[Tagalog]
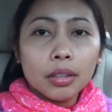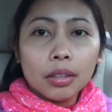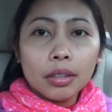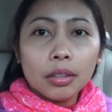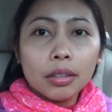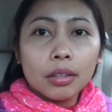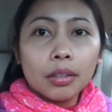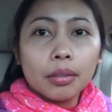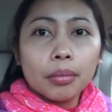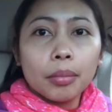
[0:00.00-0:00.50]

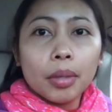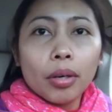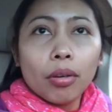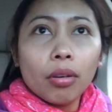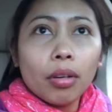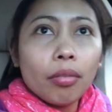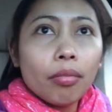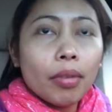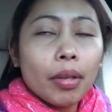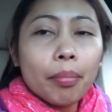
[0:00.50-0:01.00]
Uh,
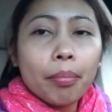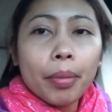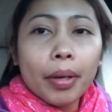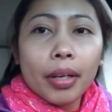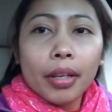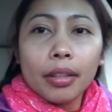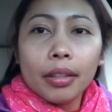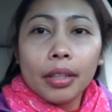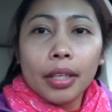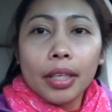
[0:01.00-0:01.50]
makulimlim pa
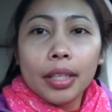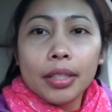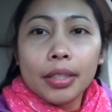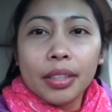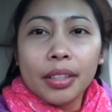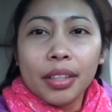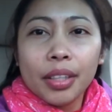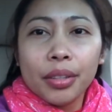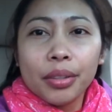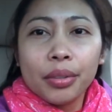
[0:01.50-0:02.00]
rin
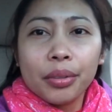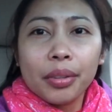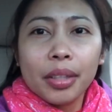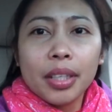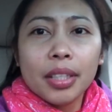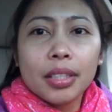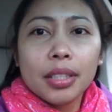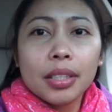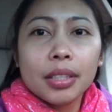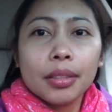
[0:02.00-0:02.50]
guys. Tingnan nyo
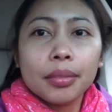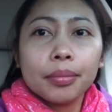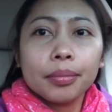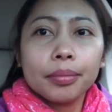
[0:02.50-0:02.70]
guys.